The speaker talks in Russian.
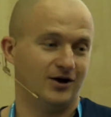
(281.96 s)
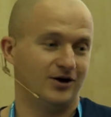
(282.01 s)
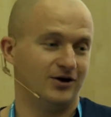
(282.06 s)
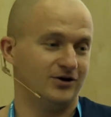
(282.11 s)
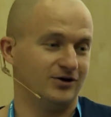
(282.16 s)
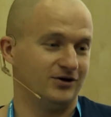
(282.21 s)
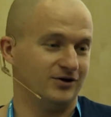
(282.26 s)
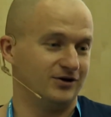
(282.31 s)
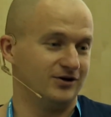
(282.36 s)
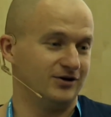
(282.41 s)

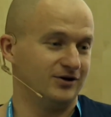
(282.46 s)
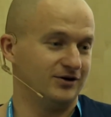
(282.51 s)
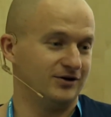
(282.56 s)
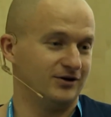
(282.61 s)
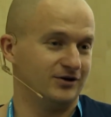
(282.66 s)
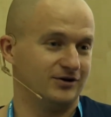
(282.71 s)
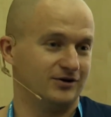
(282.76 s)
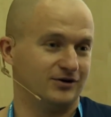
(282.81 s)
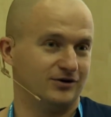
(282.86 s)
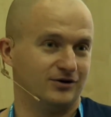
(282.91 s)
И
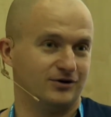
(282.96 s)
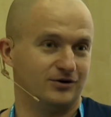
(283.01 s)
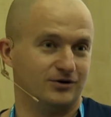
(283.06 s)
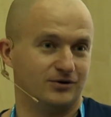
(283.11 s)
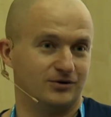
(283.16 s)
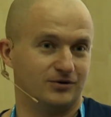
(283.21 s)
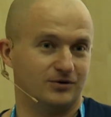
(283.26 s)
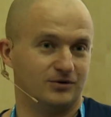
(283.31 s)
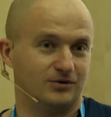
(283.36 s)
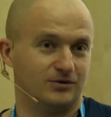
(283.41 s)

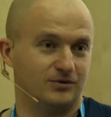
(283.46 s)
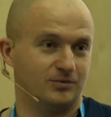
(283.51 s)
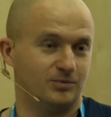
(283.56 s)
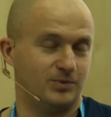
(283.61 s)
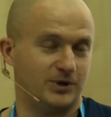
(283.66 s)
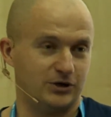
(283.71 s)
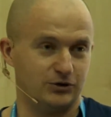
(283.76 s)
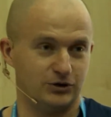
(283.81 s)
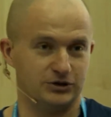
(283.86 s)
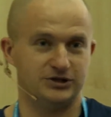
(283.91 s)
э,
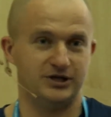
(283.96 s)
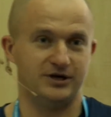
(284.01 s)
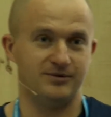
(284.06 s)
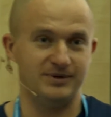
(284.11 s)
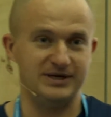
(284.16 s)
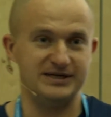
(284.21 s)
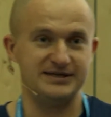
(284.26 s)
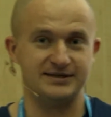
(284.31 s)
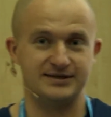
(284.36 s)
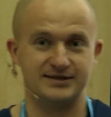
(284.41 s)
проходит три
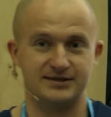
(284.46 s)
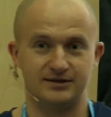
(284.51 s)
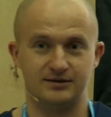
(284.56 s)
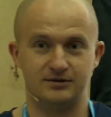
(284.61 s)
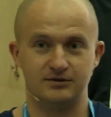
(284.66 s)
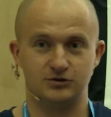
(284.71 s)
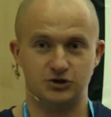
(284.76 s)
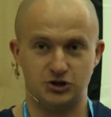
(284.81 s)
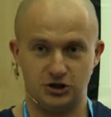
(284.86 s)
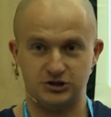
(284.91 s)
месяца,
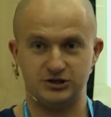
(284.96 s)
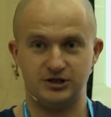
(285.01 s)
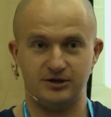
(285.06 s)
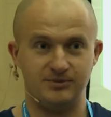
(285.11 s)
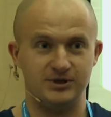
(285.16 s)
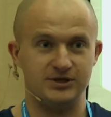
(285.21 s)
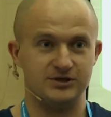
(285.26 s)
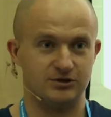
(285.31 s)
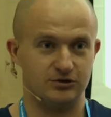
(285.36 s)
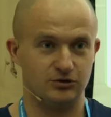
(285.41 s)
через три
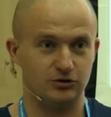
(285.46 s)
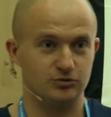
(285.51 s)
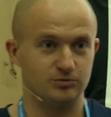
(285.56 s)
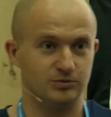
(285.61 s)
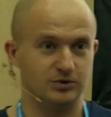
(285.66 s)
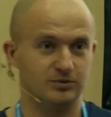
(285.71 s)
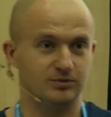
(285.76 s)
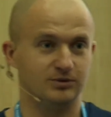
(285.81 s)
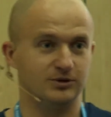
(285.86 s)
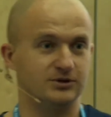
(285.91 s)
месяца должен
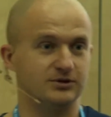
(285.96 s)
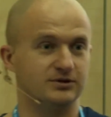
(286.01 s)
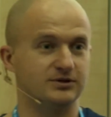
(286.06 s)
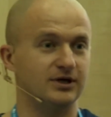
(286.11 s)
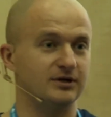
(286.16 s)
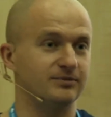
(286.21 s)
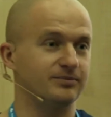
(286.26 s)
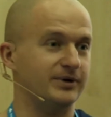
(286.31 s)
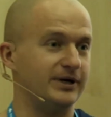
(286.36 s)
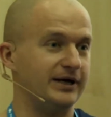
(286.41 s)
был быть
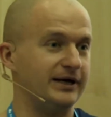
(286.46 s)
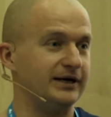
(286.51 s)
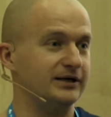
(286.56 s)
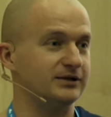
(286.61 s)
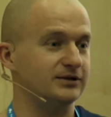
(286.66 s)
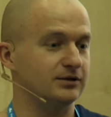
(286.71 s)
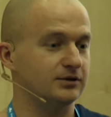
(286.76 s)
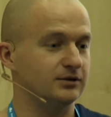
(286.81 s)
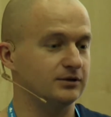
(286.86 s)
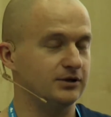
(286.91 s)
сдан
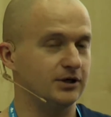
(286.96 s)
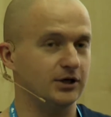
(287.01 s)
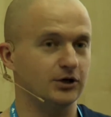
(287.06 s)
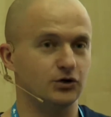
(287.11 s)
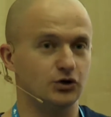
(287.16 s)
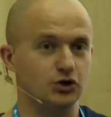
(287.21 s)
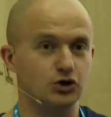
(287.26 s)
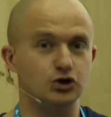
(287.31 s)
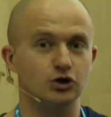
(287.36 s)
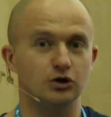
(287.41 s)
проект. Я
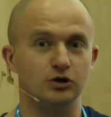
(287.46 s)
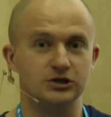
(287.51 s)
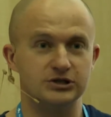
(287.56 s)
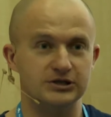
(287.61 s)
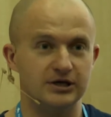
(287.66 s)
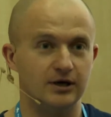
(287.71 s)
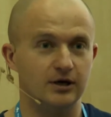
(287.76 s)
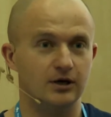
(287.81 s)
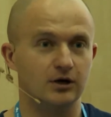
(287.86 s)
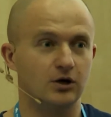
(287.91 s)
говорю, и что,
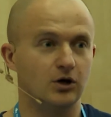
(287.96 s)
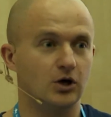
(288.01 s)
где?